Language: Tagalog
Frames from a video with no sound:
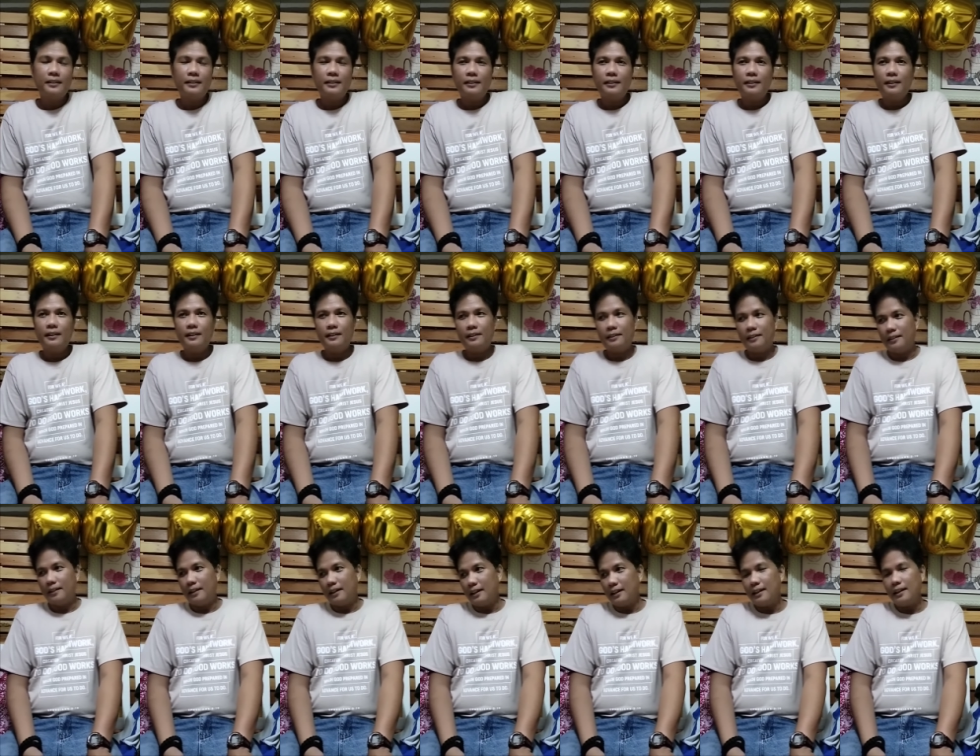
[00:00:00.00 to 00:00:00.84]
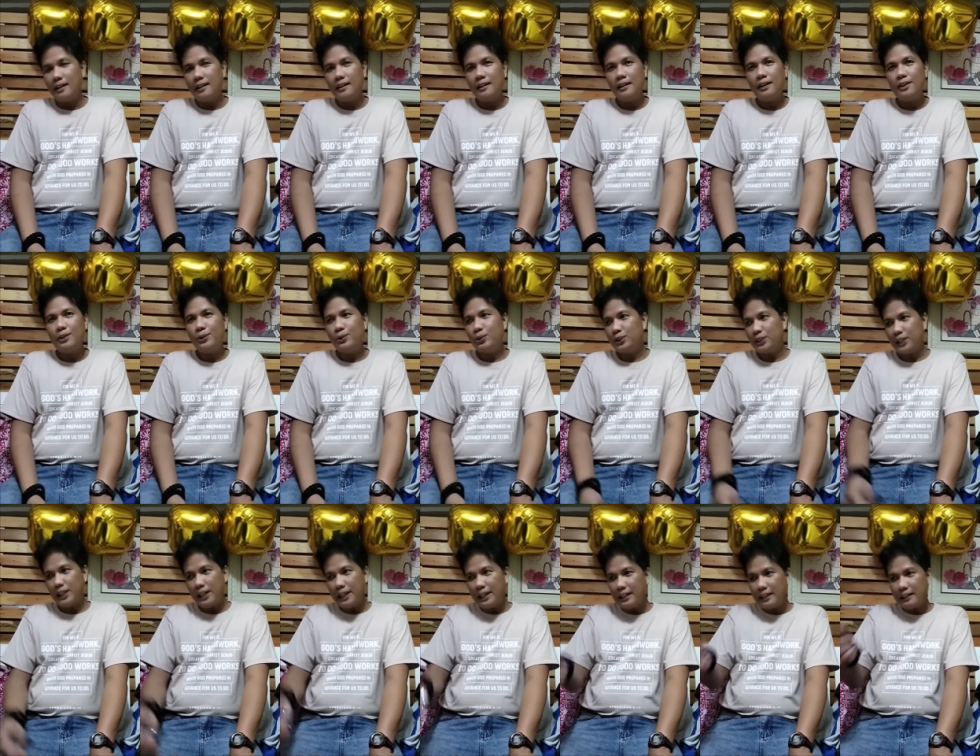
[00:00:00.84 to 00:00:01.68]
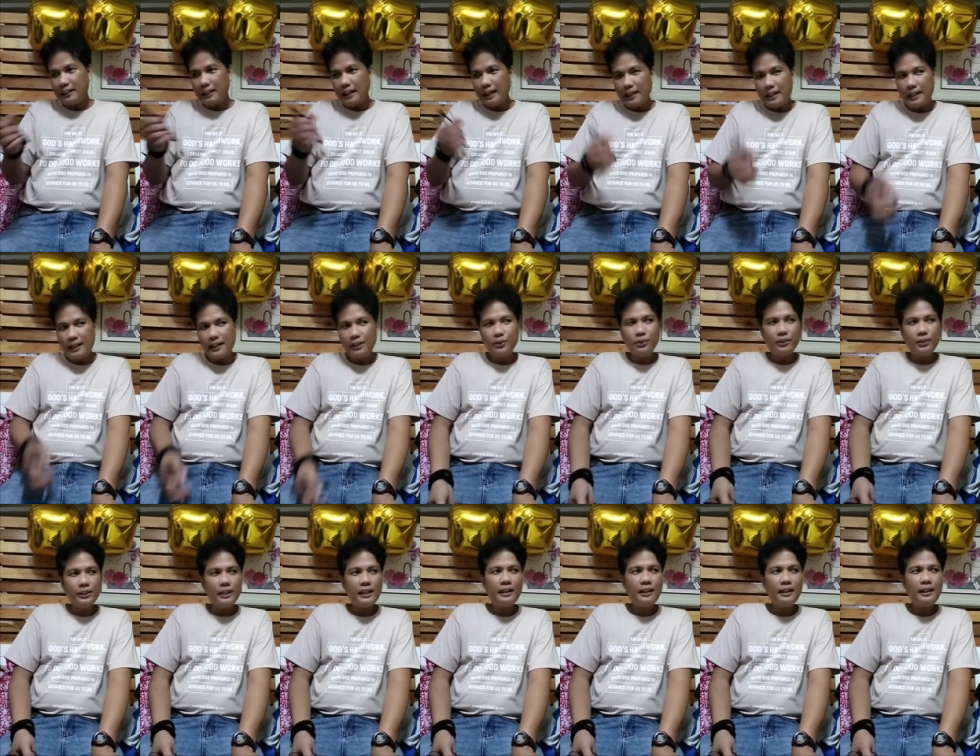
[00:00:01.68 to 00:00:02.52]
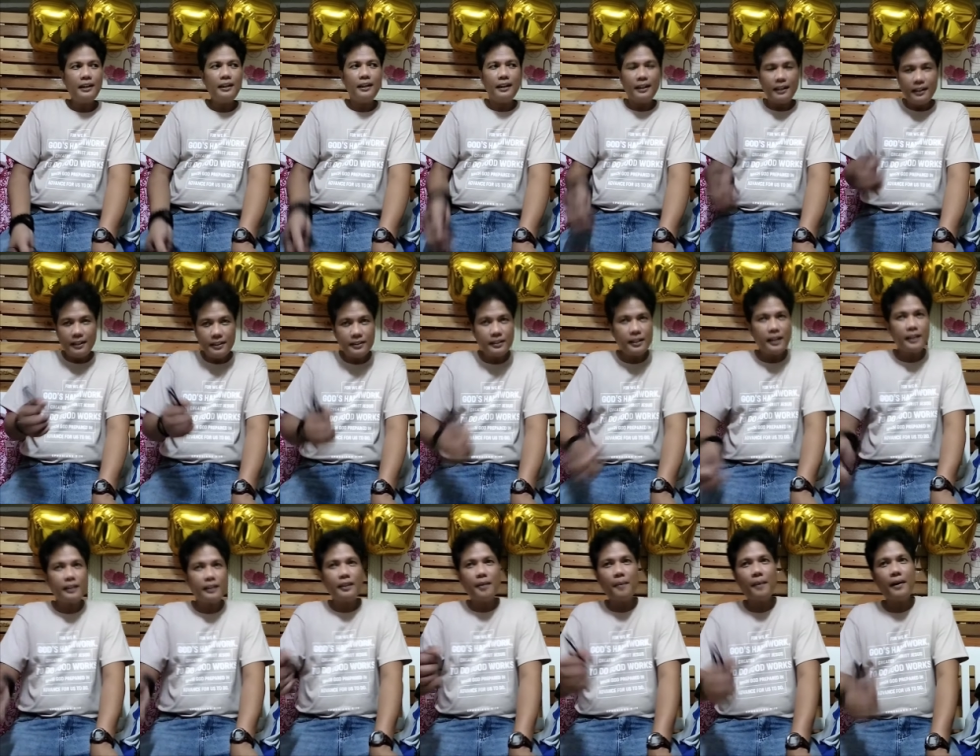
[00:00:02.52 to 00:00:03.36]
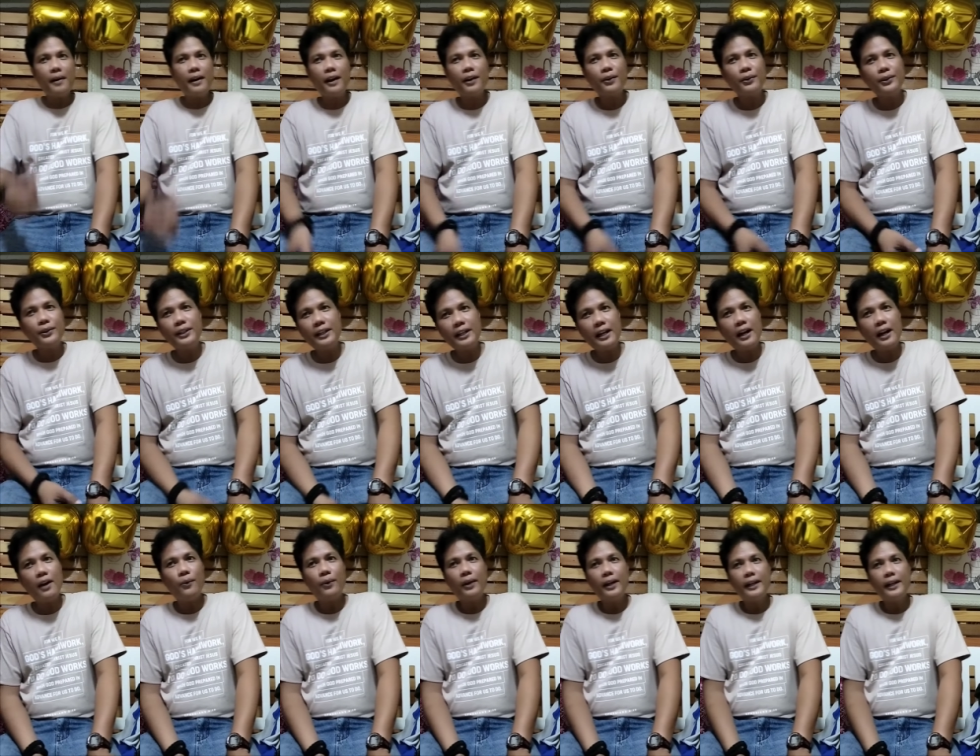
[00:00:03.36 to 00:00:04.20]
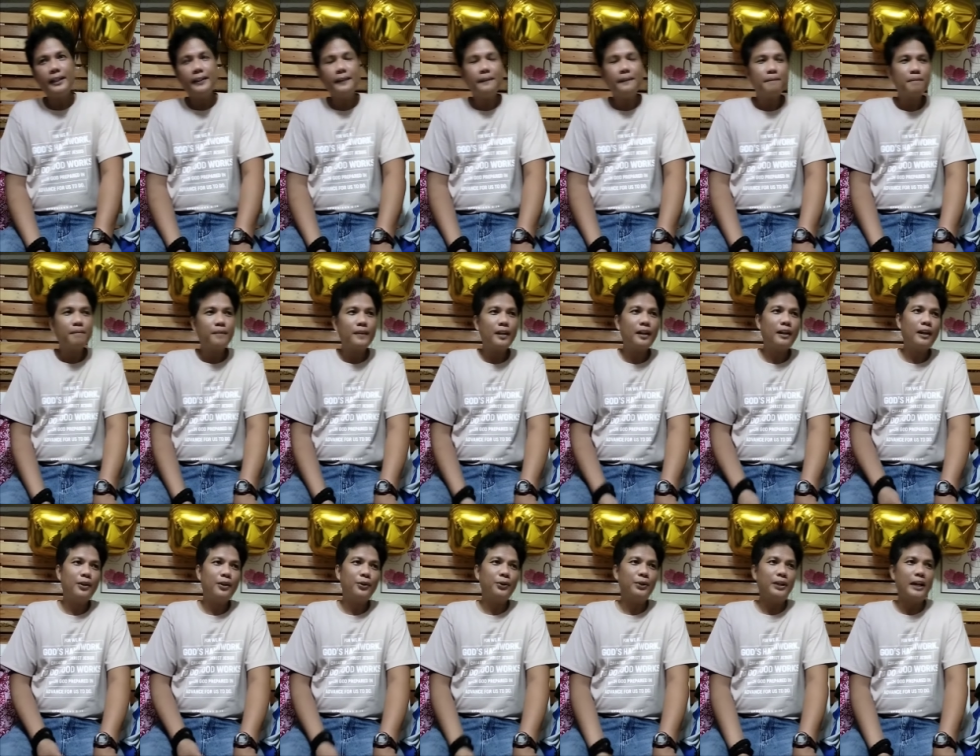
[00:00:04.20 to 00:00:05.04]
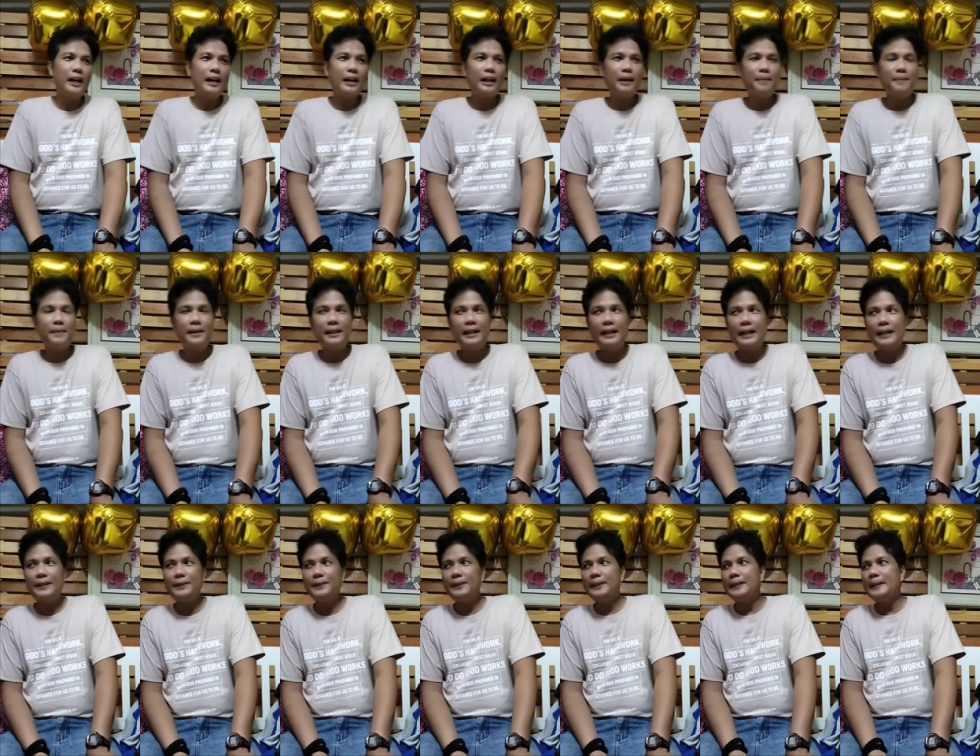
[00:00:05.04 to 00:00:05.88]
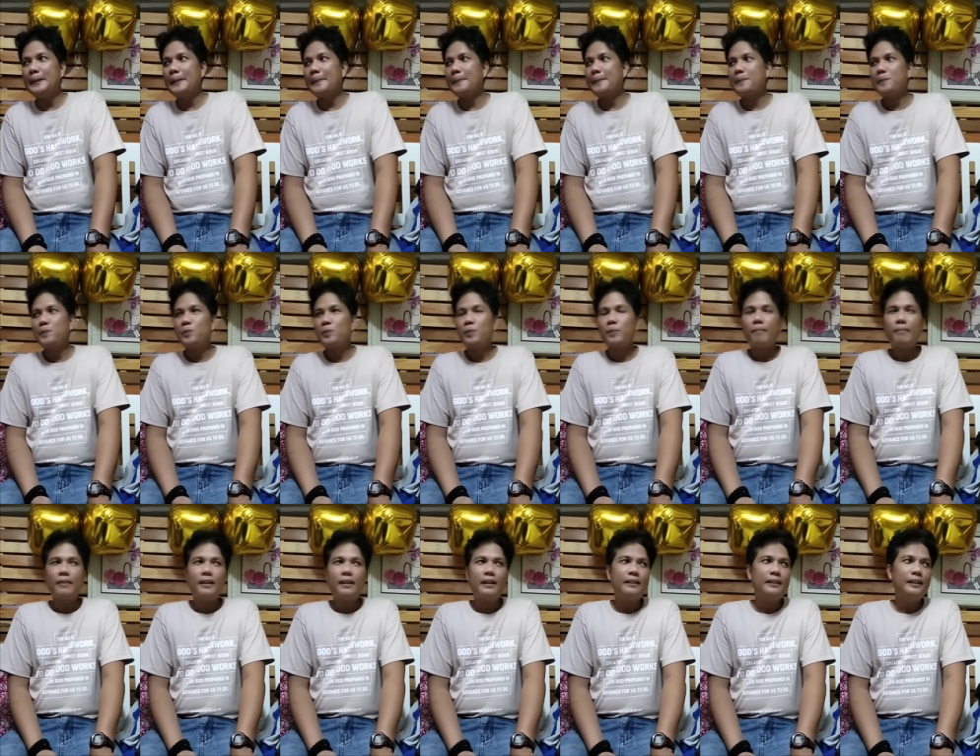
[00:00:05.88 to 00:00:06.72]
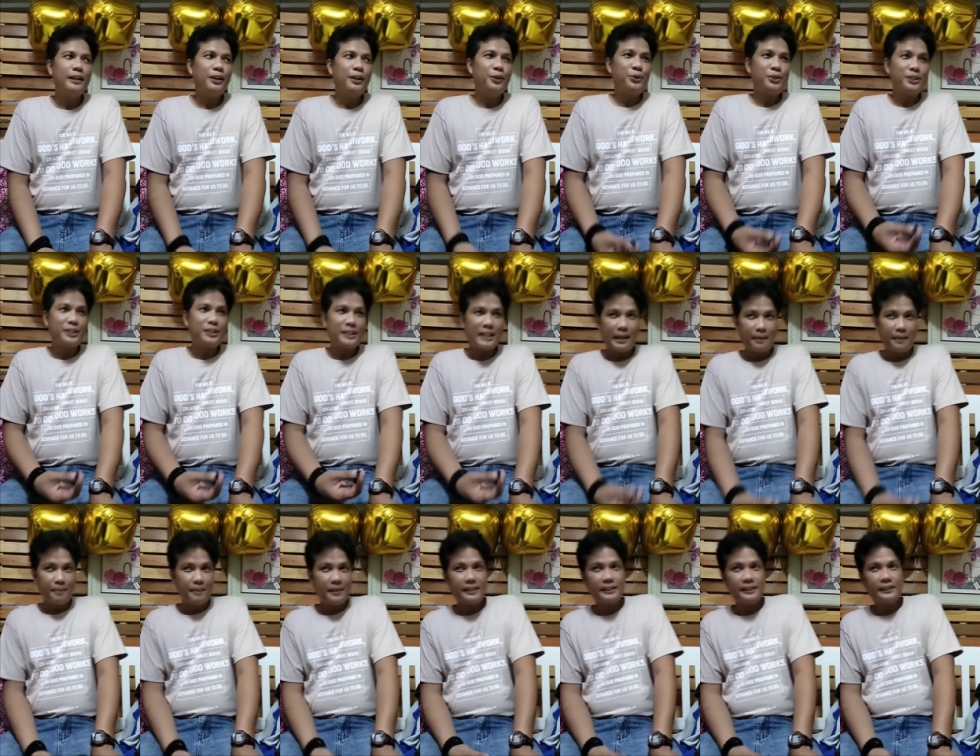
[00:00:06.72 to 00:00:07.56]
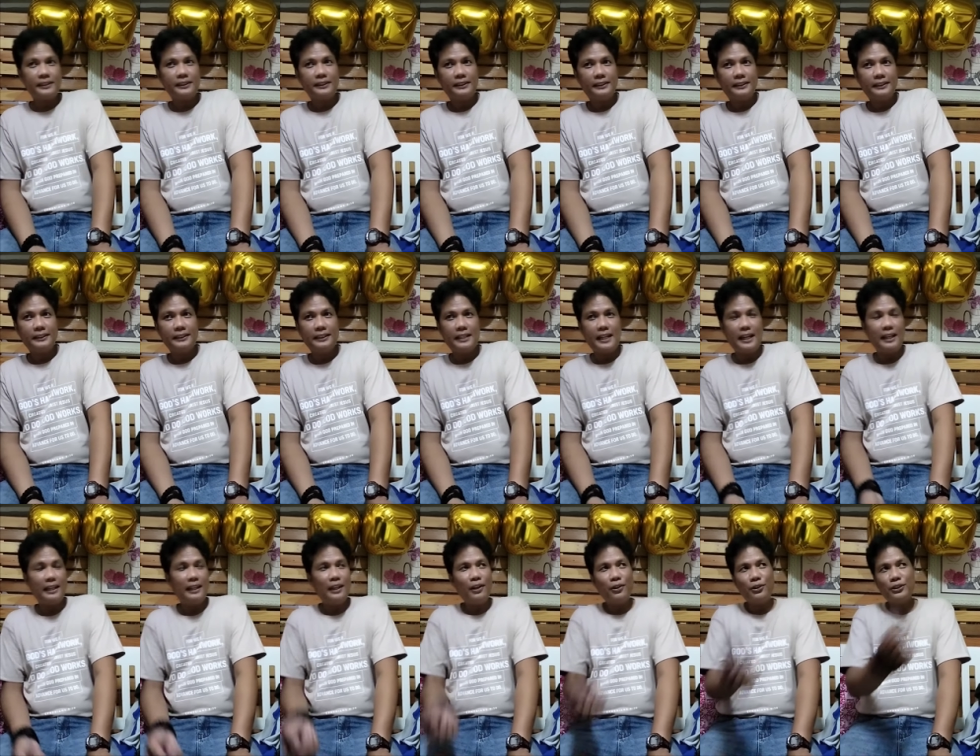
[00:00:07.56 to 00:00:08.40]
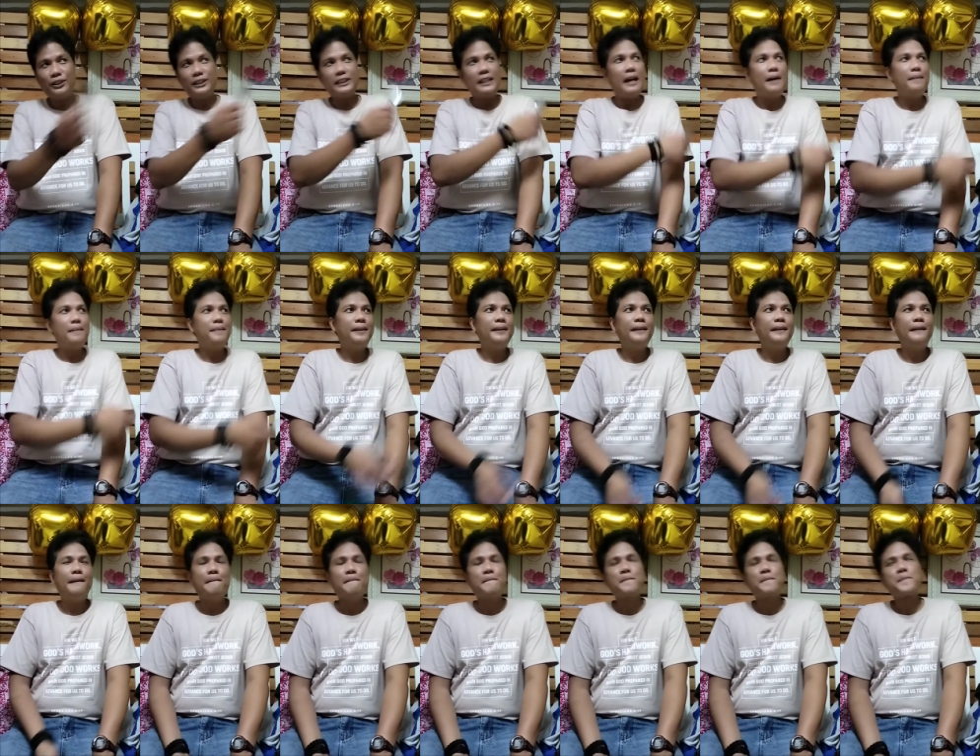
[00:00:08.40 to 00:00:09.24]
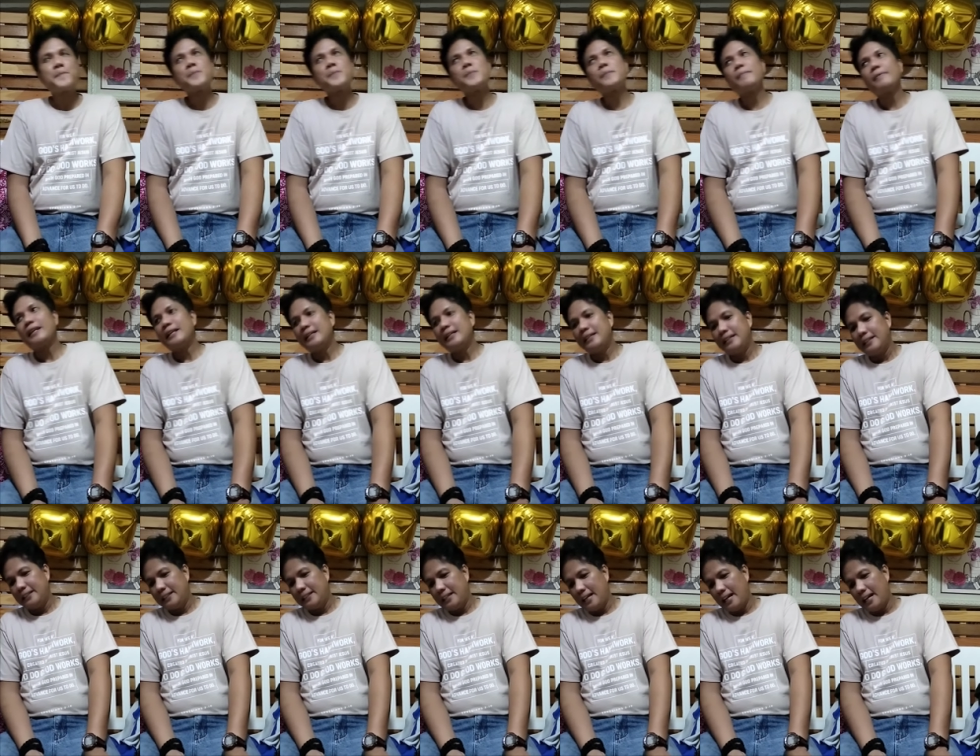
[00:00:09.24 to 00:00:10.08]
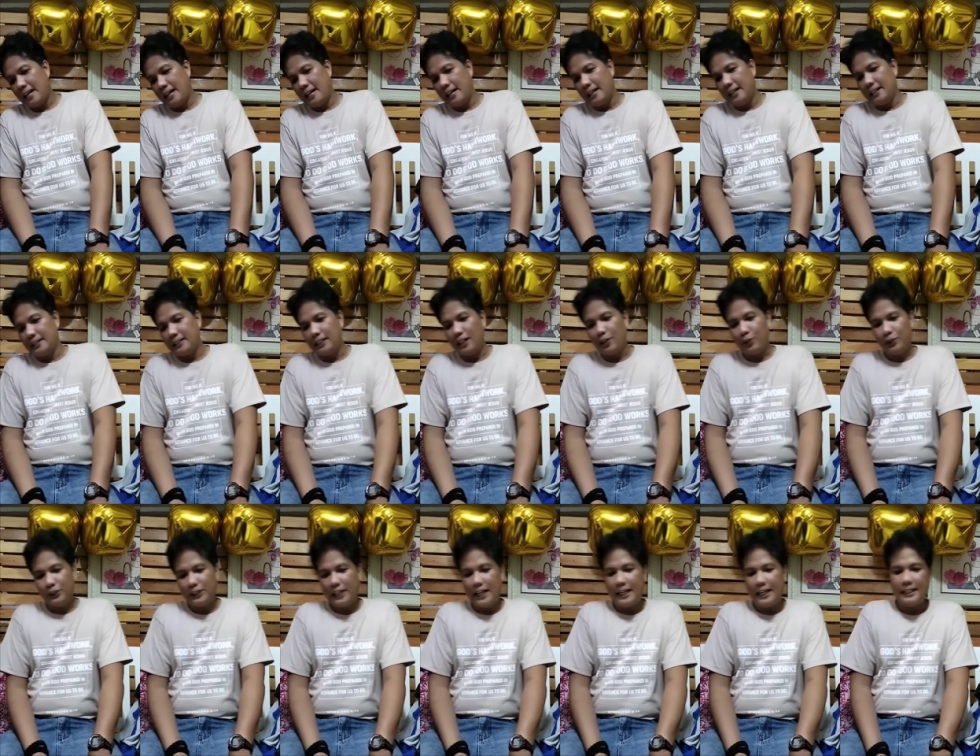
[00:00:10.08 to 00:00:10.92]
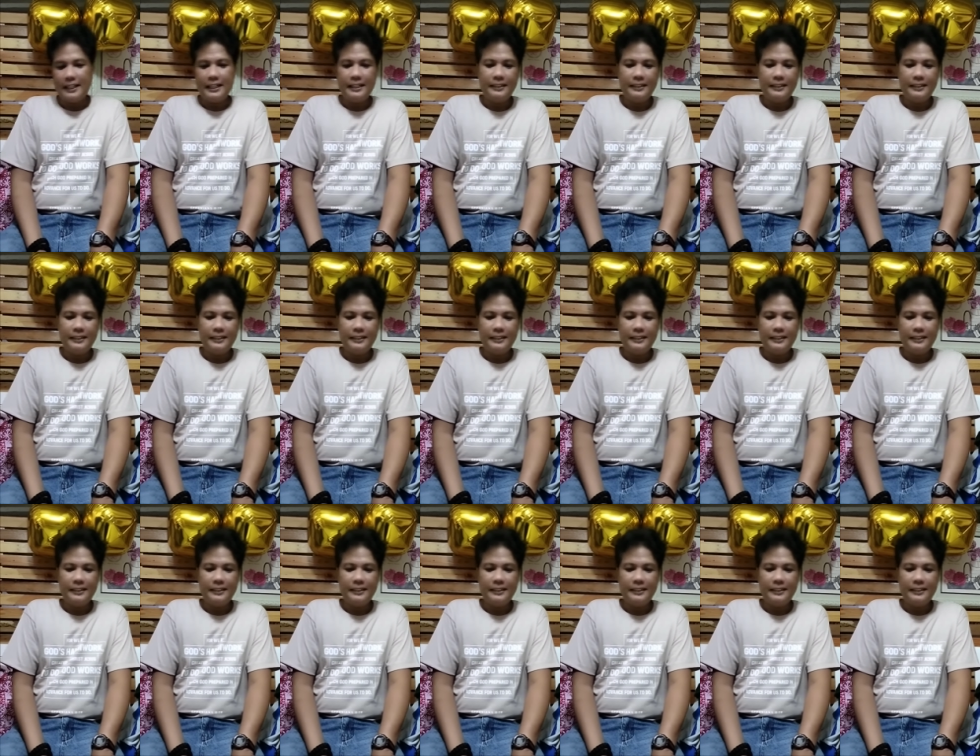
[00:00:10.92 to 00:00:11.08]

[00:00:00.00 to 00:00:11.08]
At talagang ano, sila na talaga yung nag-i-initiate na magkaroon ng gawain. Nagkaroon nga kami ng ano eh, ng youth service inilons namin sa sa Lucena.